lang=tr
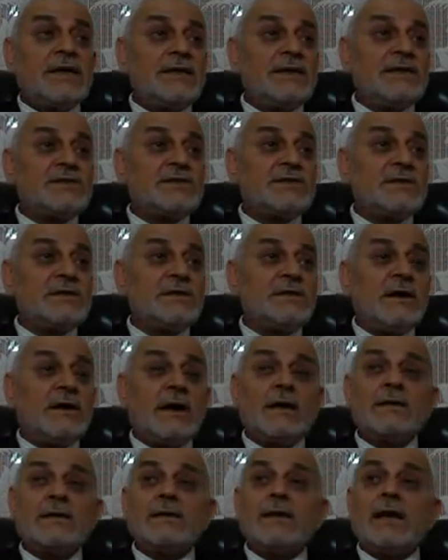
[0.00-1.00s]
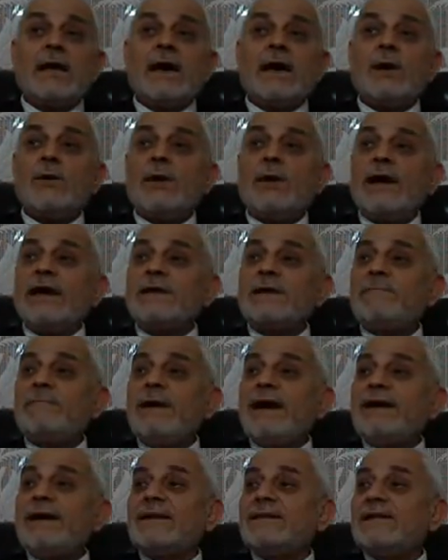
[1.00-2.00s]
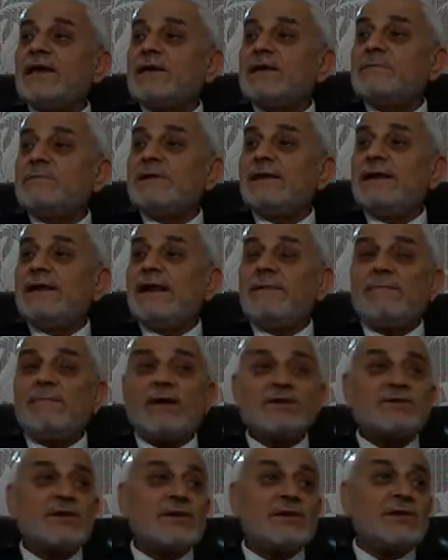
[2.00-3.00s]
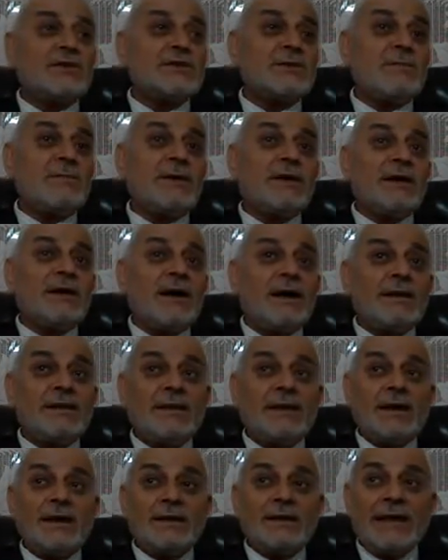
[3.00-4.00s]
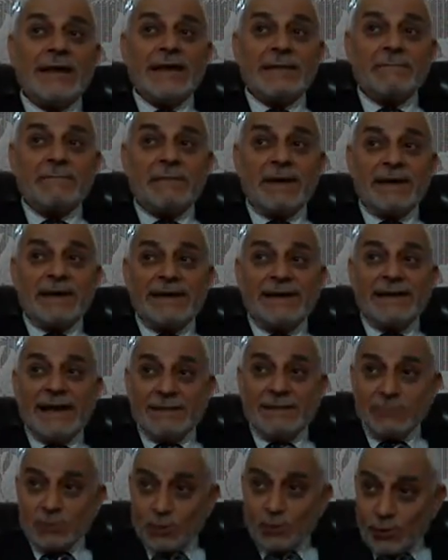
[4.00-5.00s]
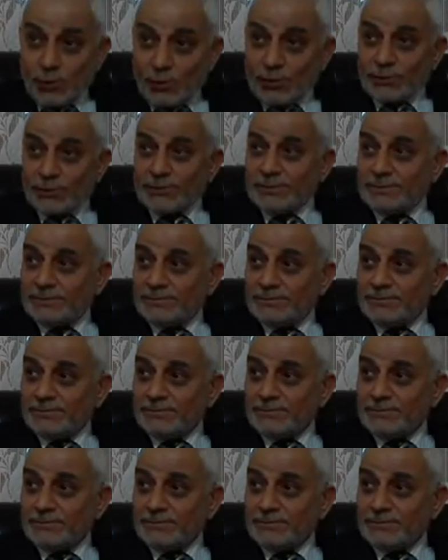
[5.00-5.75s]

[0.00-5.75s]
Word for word: Kendisi Allahu Ekber tekbiriyle başladığı zaman Allah'ın ekberliğini hem söylüyor,